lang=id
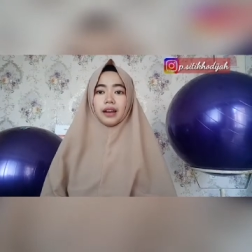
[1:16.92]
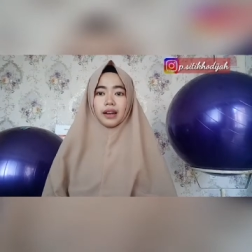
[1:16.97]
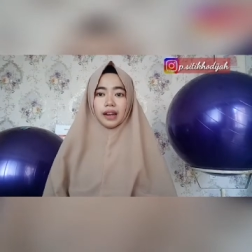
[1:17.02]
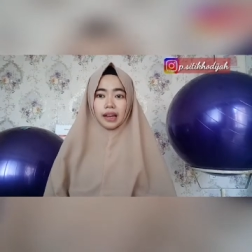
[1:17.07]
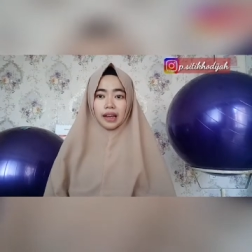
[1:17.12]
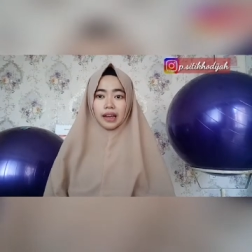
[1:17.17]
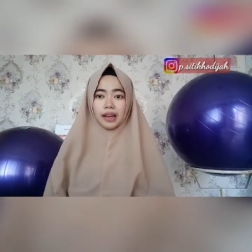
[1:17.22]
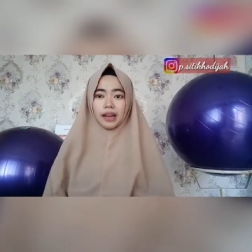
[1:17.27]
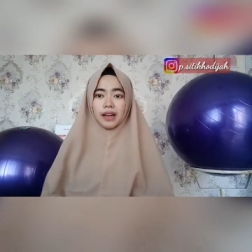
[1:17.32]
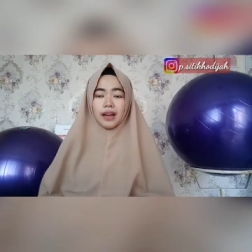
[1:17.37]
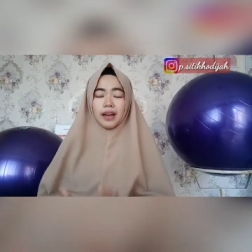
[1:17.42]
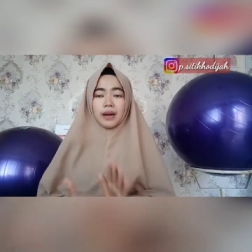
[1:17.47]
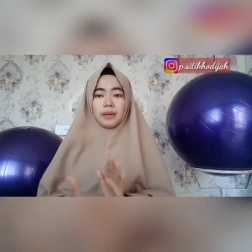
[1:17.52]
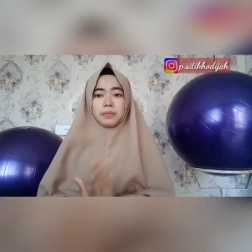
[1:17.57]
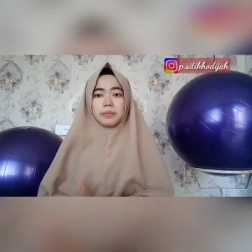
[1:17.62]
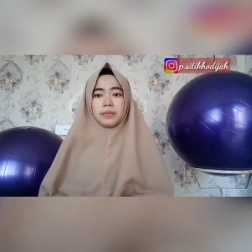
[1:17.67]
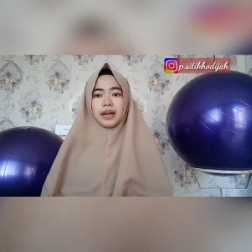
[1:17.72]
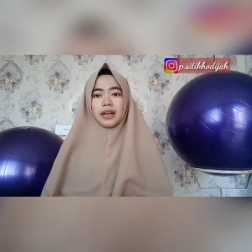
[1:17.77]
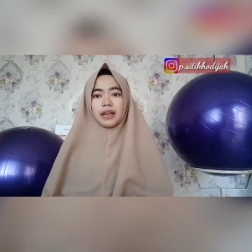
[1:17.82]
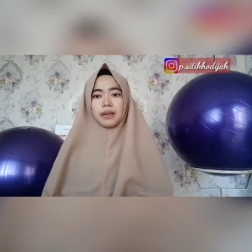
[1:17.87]
Nah,
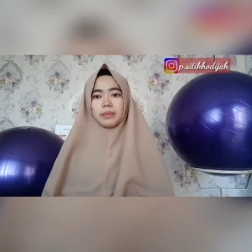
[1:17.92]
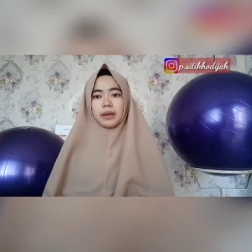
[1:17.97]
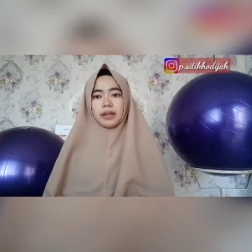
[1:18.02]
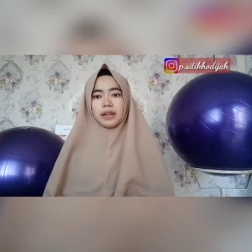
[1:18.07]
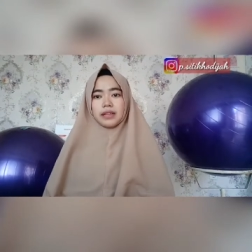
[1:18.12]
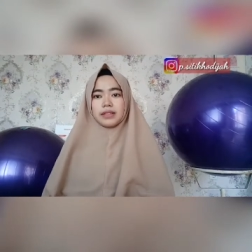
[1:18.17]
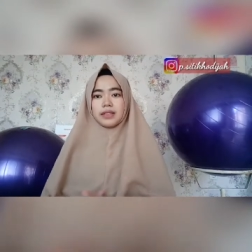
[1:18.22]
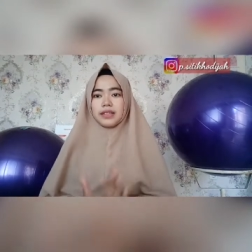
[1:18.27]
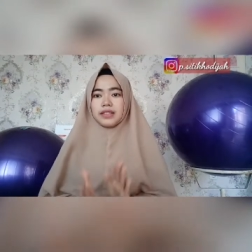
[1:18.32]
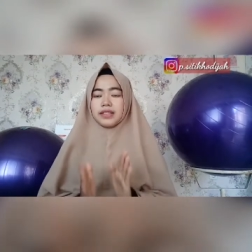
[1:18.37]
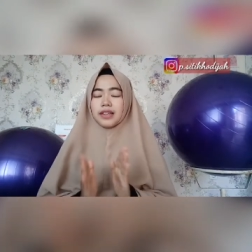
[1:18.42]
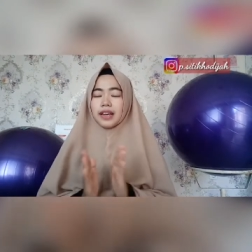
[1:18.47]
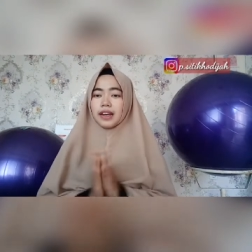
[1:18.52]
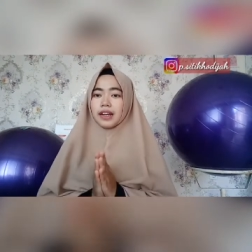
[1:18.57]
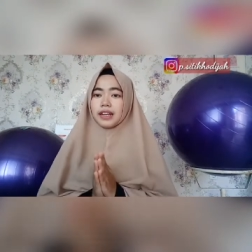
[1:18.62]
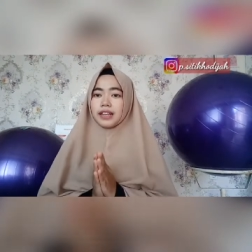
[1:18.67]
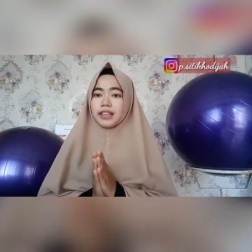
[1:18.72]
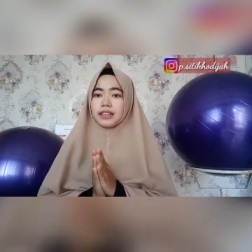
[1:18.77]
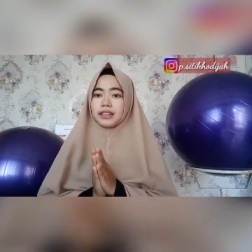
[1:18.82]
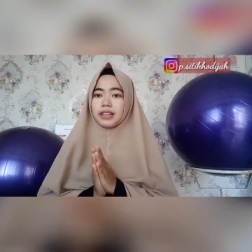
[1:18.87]
bagaimana sih
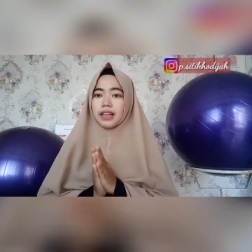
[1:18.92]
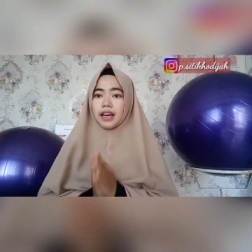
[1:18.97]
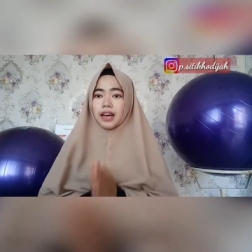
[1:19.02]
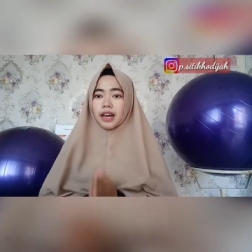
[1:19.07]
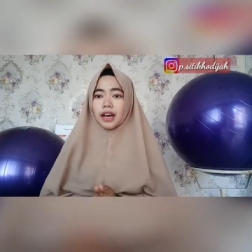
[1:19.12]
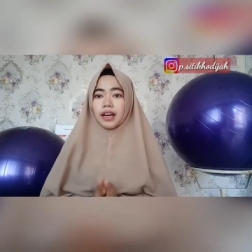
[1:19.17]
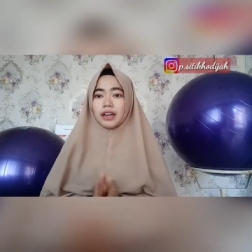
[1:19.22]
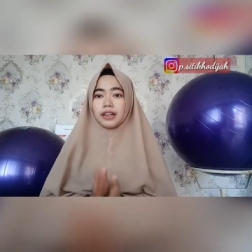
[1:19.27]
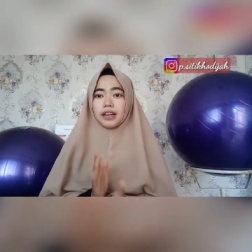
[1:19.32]
cara kita